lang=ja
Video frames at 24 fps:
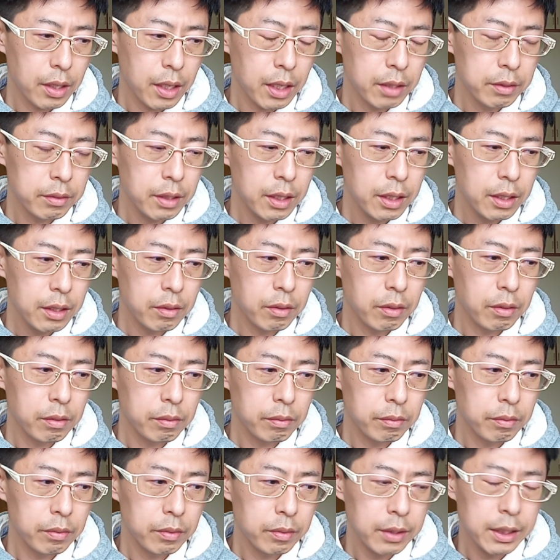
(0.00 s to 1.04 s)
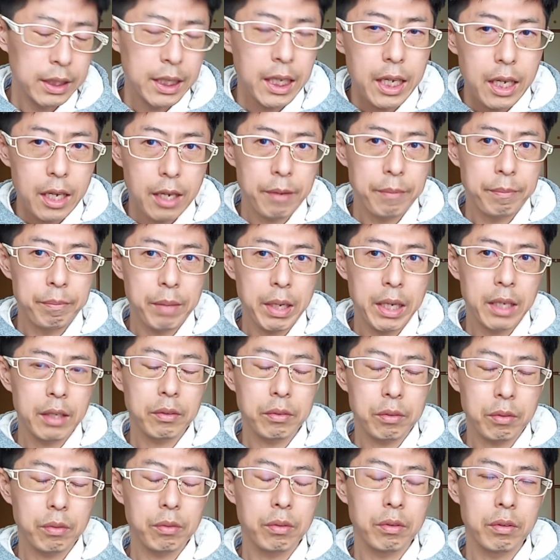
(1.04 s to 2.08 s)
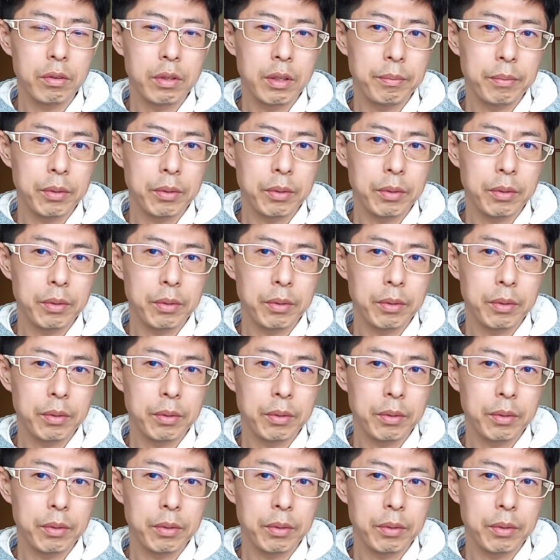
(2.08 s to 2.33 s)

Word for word: ある程度、やや前のところ